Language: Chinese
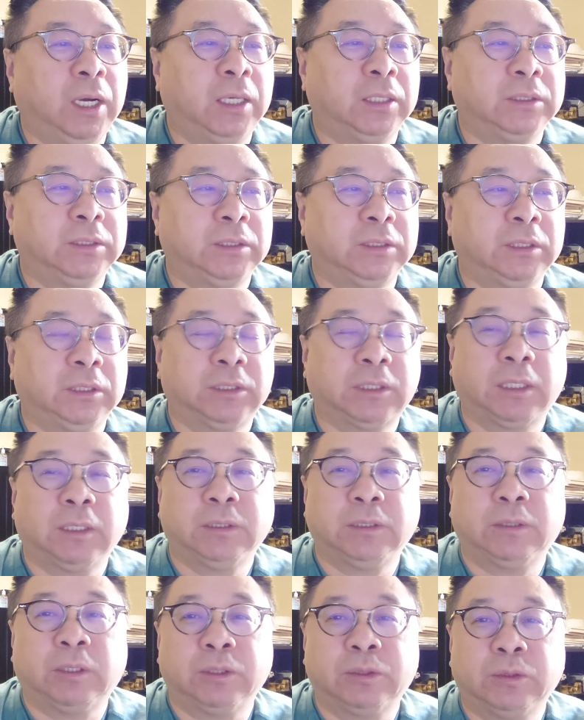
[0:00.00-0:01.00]
啊，你这个商
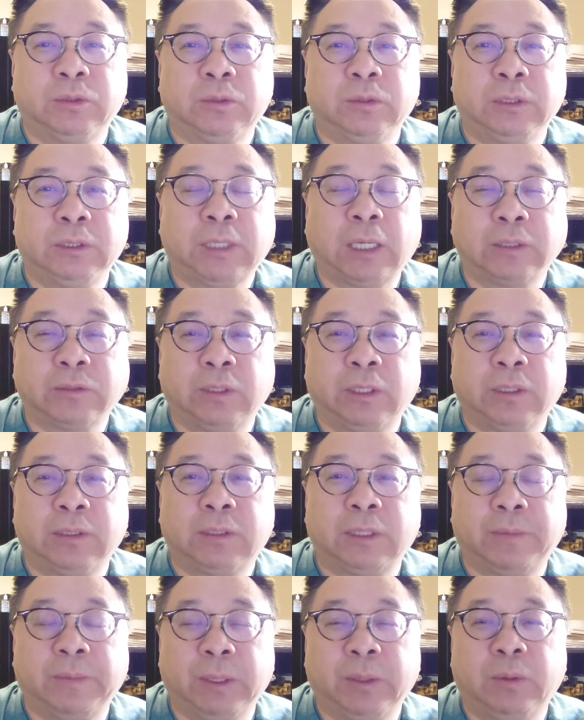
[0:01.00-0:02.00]
业计划书，你打
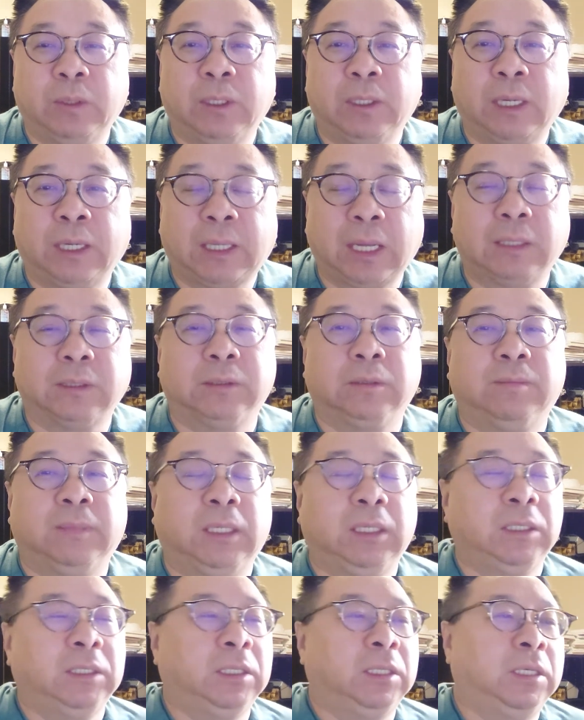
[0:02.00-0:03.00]
算在美国来干什
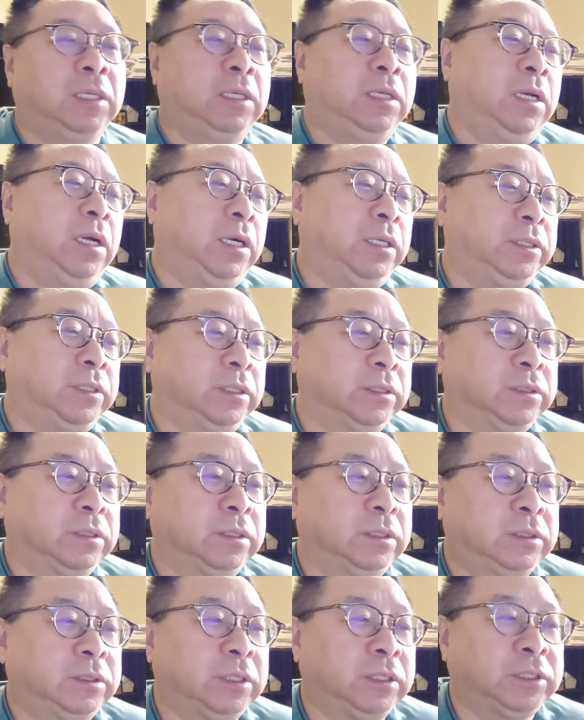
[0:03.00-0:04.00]
么啊？要
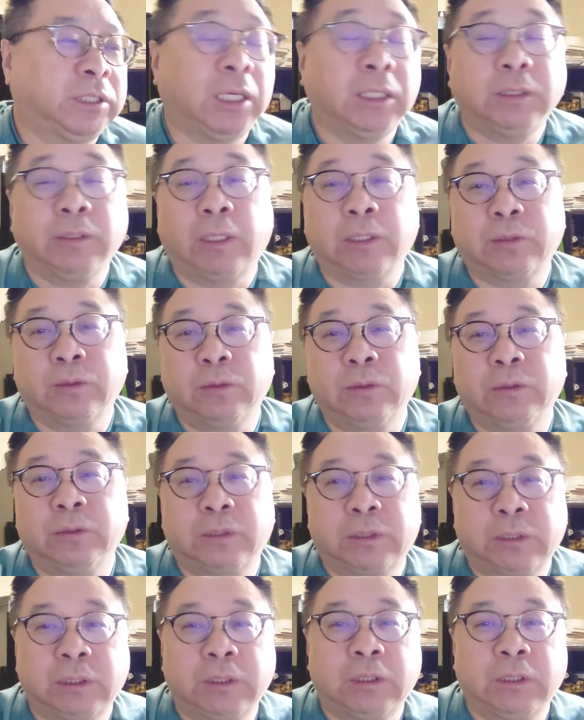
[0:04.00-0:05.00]
这个商业计划书
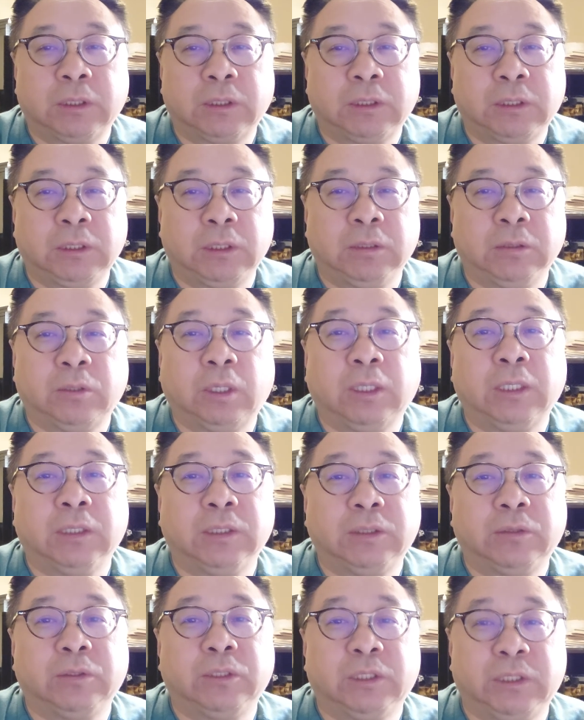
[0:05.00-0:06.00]
是请专
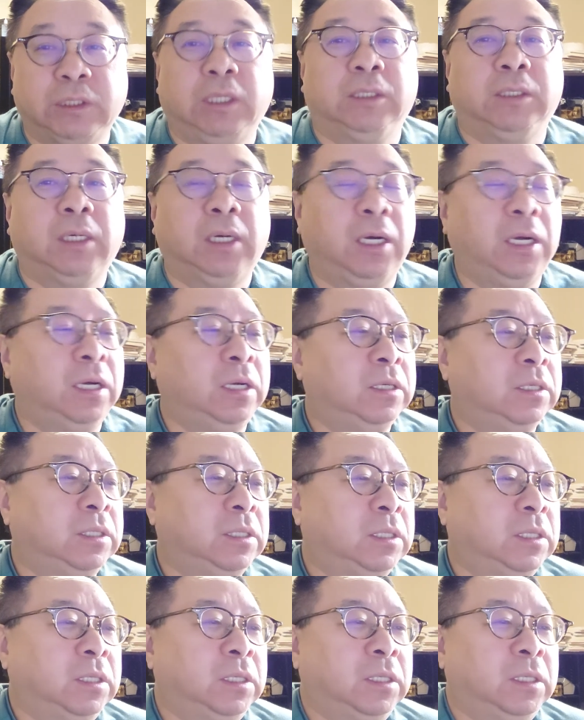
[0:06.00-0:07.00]
人去写的啊。
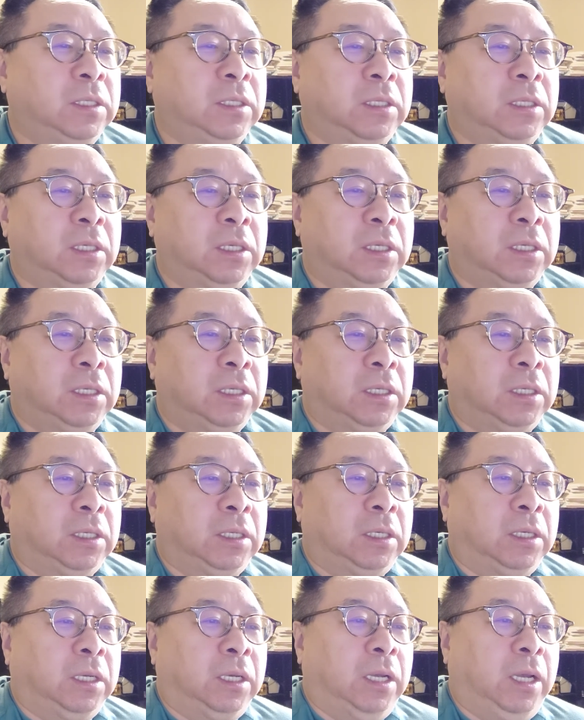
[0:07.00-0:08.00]

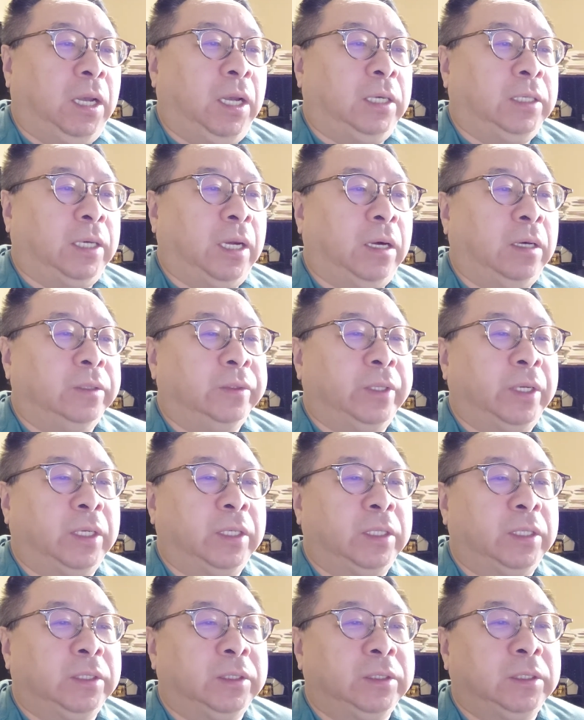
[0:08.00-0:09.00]
呃，然后
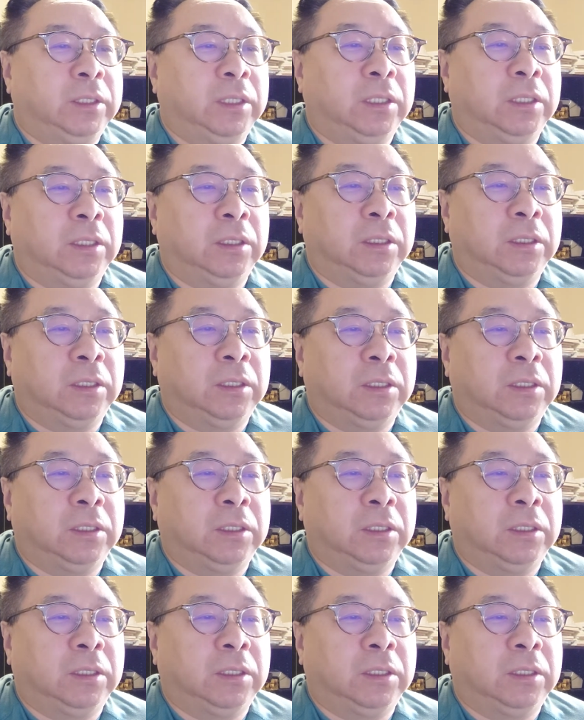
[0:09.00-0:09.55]
呢，你